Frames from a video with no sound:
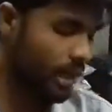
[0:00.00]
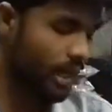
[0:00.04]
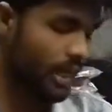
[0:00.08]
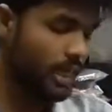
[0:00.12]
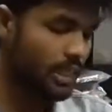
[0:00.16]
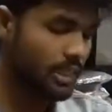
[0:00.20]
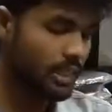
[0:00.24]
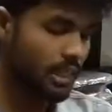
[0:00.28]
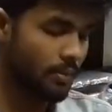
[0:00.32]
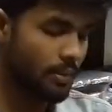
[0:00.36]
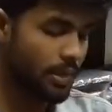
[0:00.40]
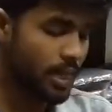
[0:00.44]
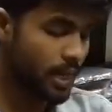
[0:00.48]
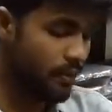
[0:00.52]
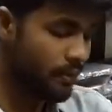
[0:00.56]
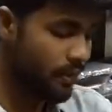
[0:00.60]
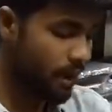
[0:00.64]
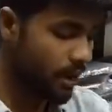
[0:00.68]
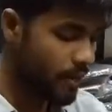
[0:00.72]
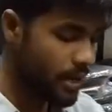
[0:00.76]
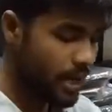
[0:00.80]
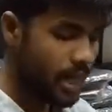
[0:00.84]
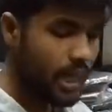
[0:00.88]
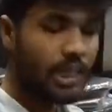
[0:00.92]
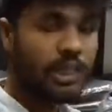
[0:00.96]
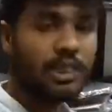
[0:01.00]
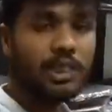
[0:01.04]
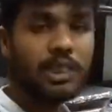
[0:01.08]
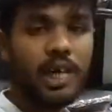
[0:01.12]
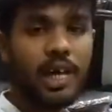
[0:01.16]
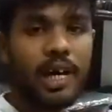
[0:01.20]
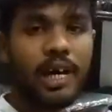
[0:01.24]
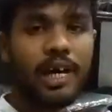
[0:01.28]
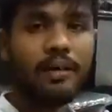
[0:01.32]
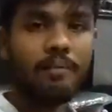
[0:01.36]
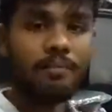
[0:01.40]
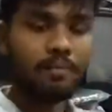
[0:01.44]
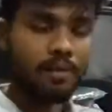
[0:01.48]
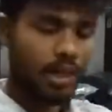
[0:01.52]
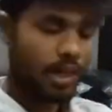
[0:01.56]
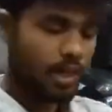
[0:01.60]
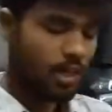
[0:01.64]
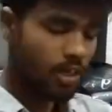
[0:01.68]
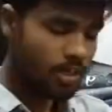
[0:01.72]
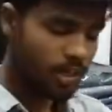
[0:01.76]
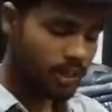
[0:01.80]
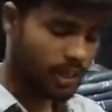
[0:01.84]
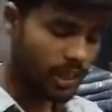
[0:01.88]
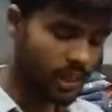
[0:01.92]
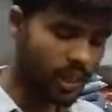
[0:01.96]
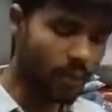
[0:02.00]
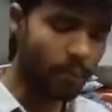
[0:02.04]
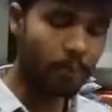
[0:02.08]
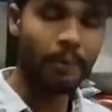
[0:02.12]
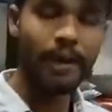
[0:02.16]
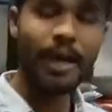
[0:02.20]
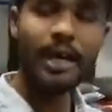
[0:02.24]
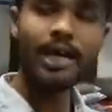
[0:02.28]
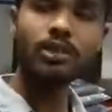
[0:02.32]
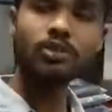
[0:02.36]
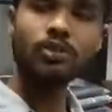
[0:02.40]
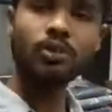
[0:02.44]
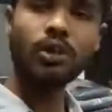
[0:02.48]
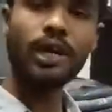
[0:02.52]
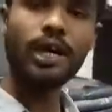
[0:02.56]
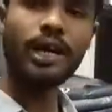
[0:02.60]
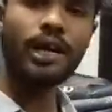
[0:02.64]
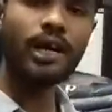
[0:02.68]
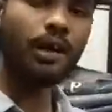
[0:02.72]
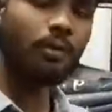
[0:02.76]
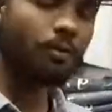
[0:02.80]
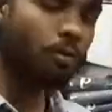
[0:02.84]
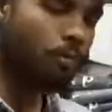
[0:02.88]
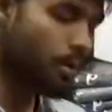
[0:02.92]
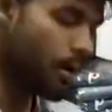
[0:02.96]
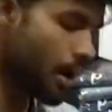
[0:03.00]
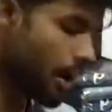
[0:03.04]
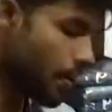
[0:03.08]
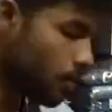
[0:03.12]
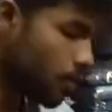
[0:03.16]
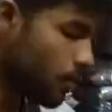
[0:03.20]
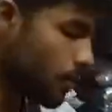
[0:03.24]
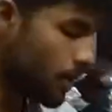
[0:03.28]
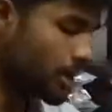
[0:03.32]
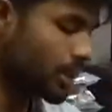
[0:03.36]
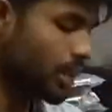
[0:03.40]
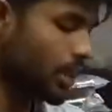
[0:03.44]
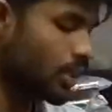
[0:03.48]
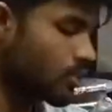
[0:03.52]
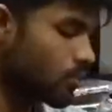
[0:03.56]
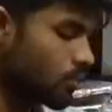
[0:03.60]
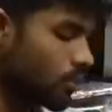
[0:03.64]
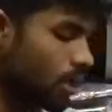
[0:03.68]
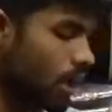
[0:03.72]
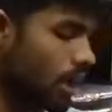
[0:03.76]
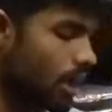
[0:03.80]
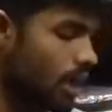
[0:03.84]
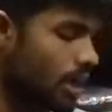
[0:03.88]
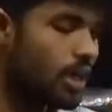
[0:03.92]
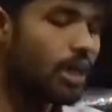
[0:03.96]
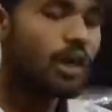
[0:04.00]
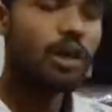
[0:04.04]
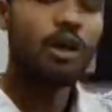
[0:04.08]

वाले हैं सभी का फैब्रिक अच्छा है जिनका प्राइस जो रहेगा वो मैं आपको बता दूंगा